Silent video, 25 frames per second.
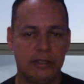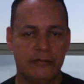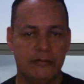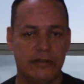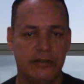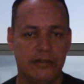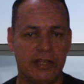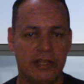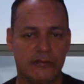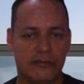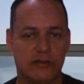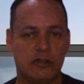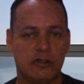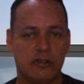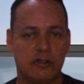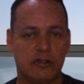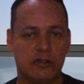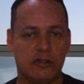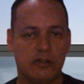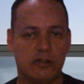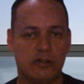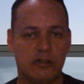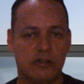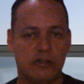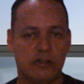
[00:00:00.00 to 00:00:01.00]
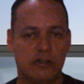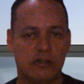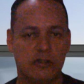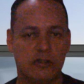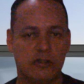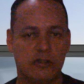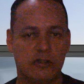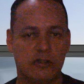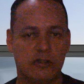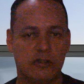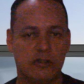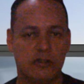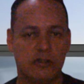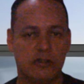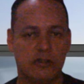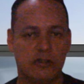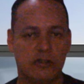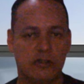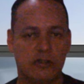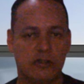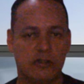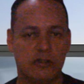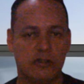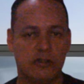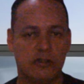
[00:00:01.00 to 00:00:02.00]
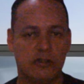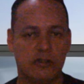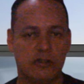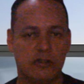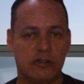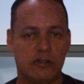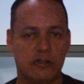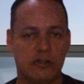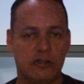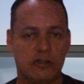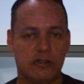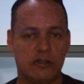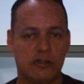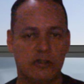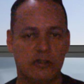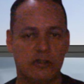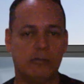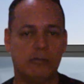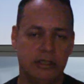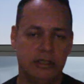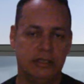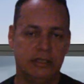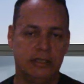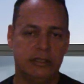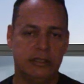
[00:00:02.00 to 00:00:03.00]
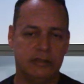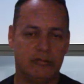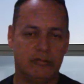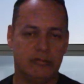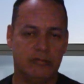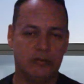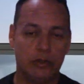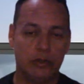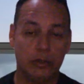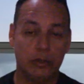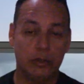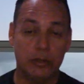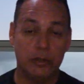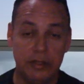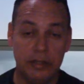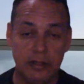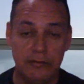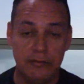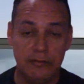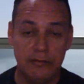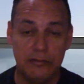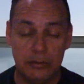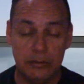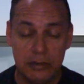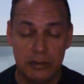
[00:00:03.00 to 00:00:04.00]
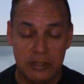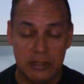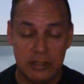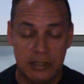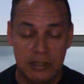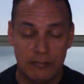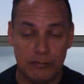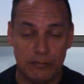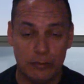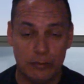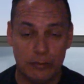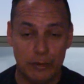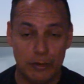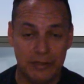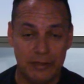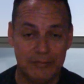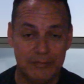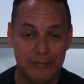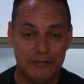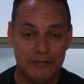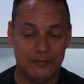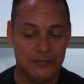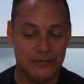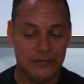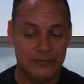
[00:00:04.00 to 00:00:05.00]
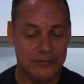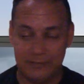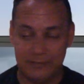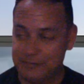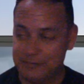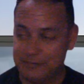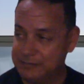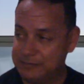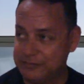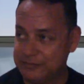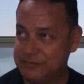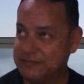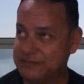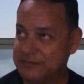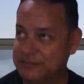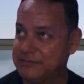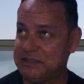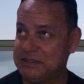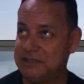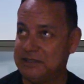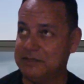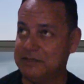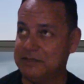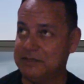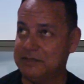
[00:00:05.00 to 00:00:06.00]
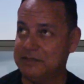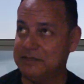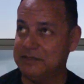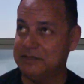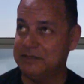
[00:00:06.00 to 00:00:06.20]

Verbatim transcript: palma como o Antônio Oliveira ficou batendo palminha no final do jogo, que foi horrível,